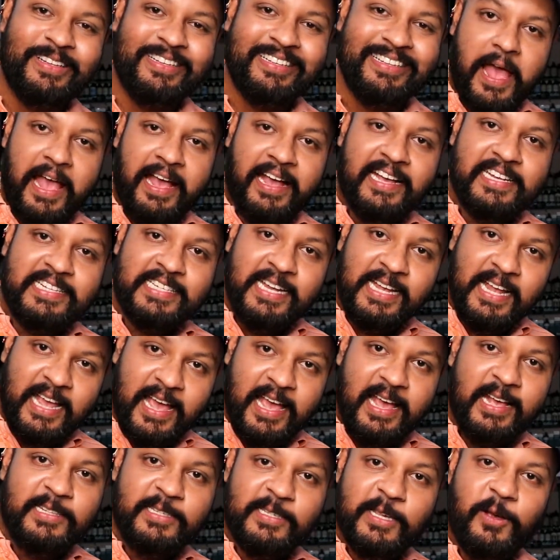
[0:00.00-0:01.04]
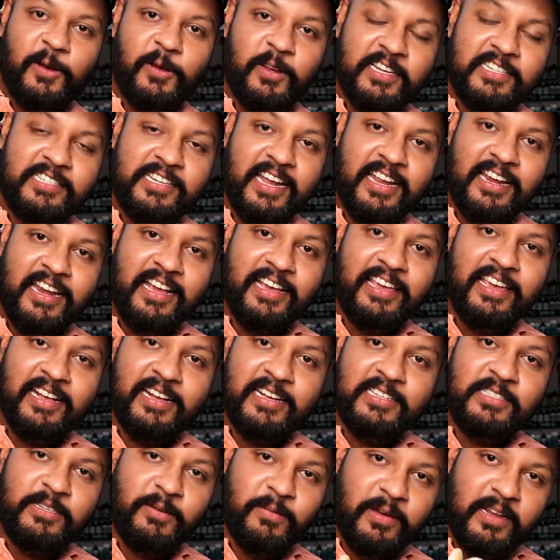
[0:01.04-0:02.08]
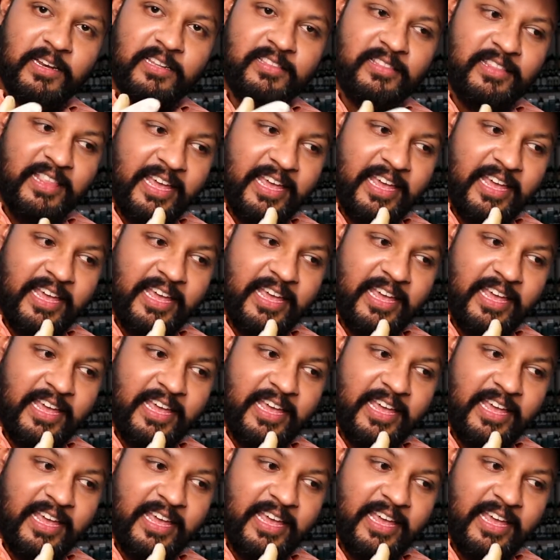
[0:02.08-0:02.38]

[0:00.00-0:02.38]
पैकेजिंग ऐसी होनी चाहिए ना कि कस्टमर